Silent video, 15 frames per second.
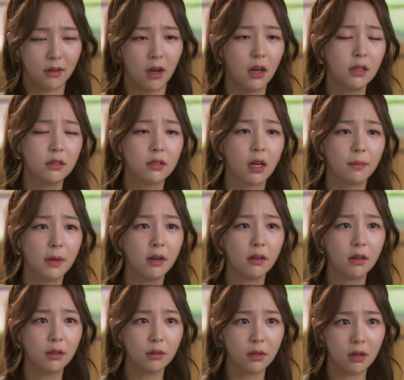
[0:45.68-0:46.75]
아이스
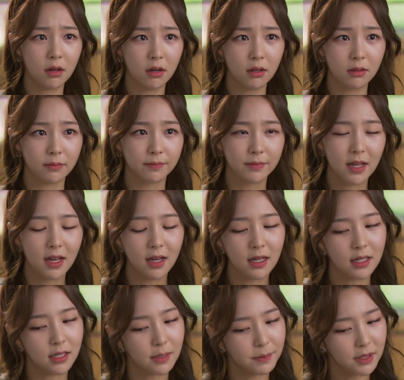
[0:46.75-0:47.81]
아메리카노요.
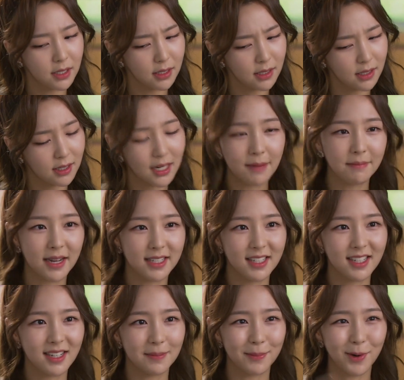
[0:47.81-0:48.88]
이 씁쓸한
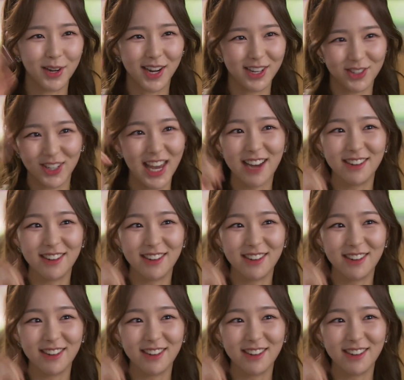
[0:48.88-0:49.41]
맛이 머리가 아주